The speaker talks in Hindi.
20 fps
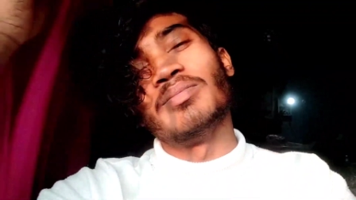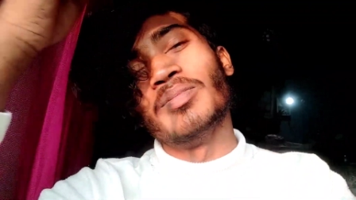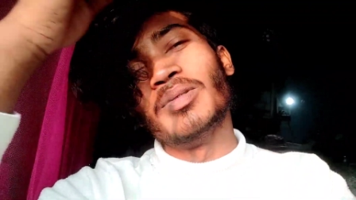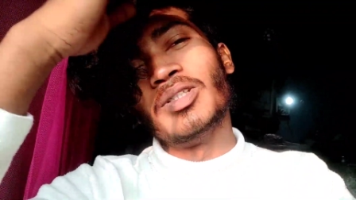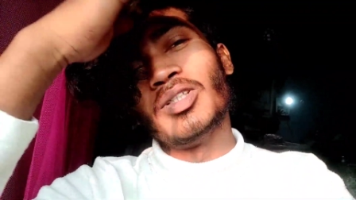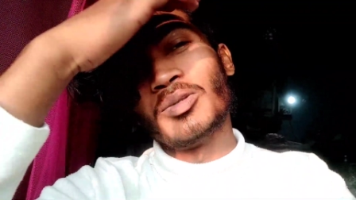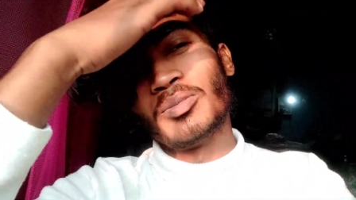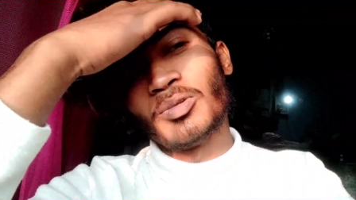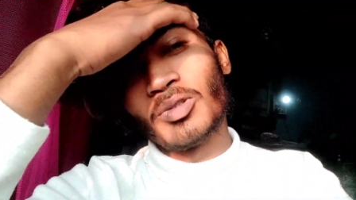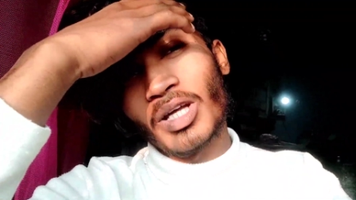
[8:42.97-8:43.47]

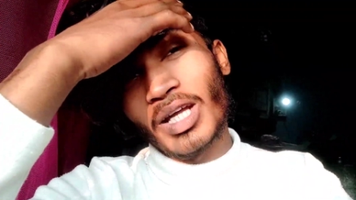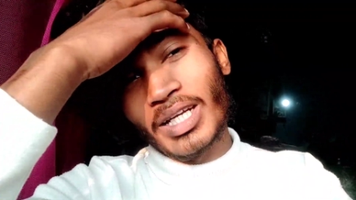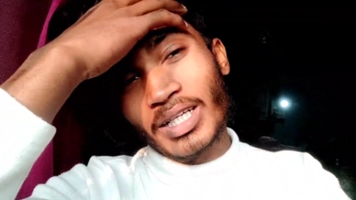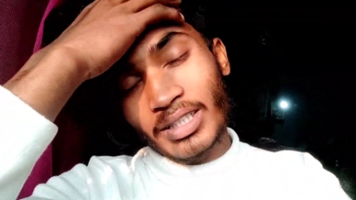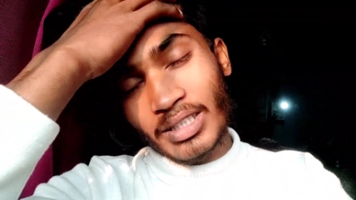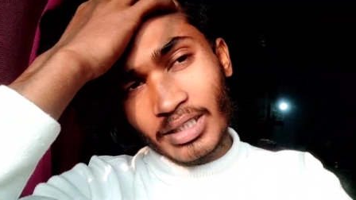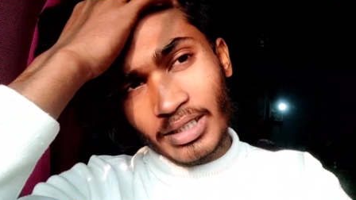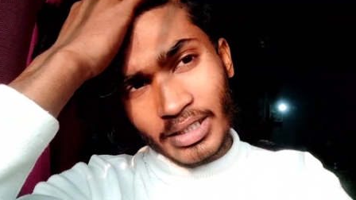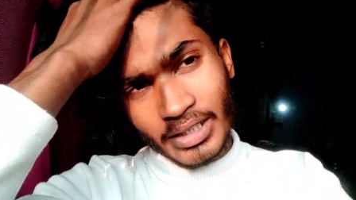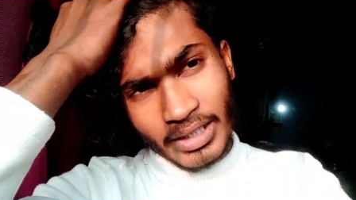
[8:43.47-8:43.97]
वीडियो पूरा
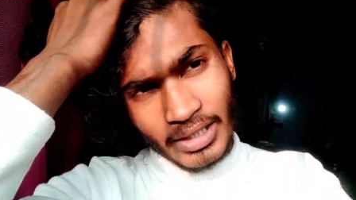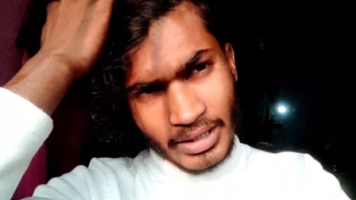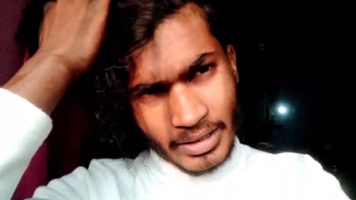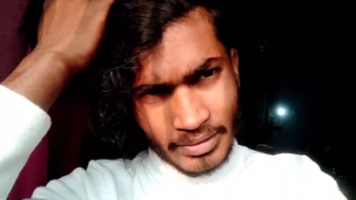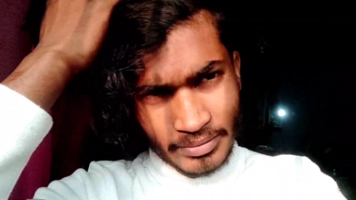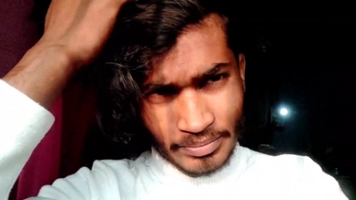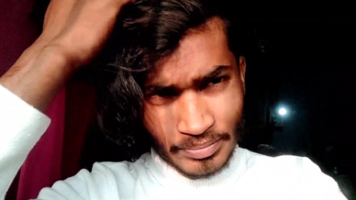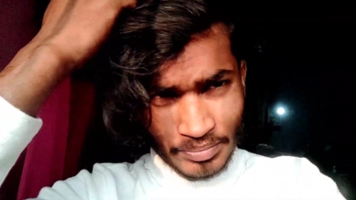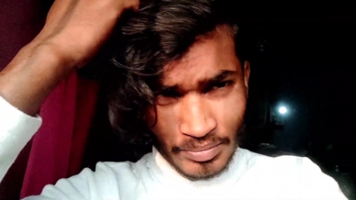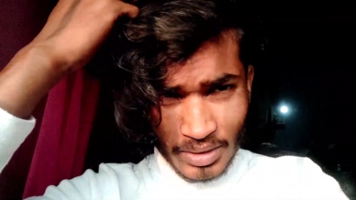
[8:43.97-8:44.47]
एंड तक देखिए
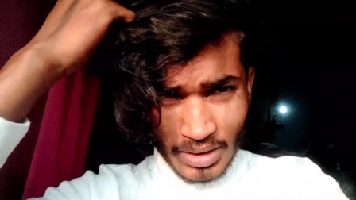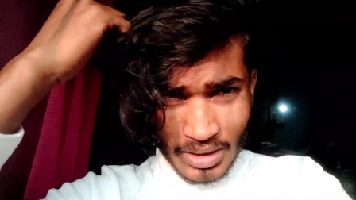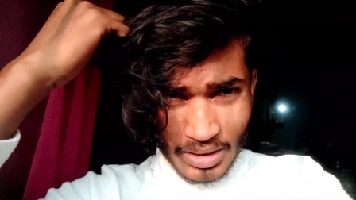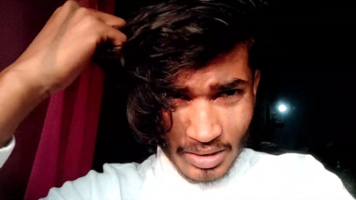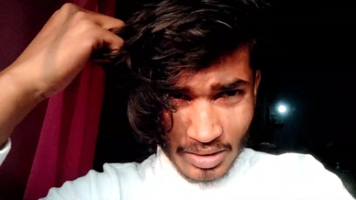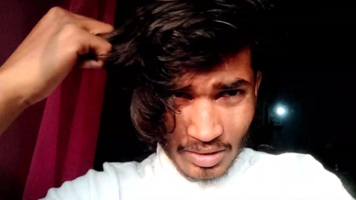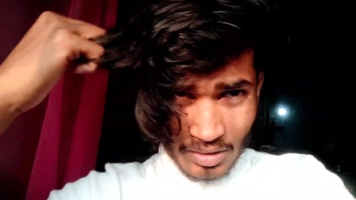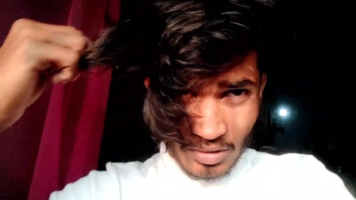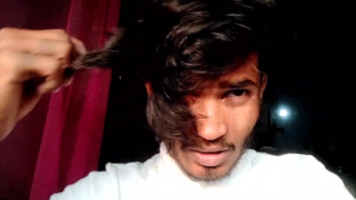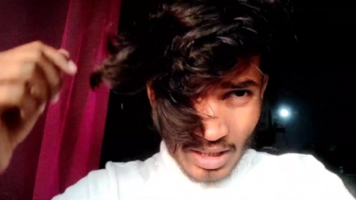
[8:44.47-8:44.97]

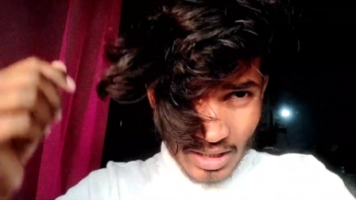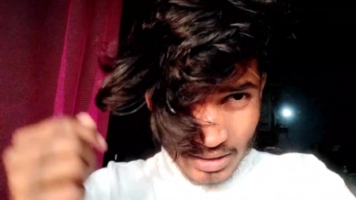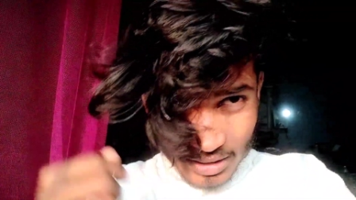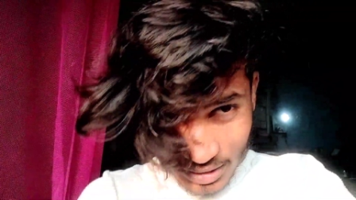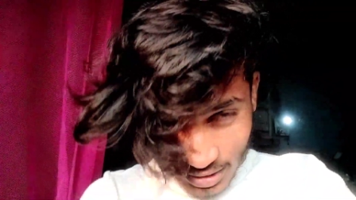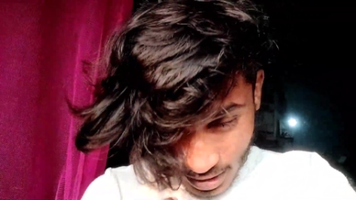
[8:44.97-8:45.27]
तो गाइस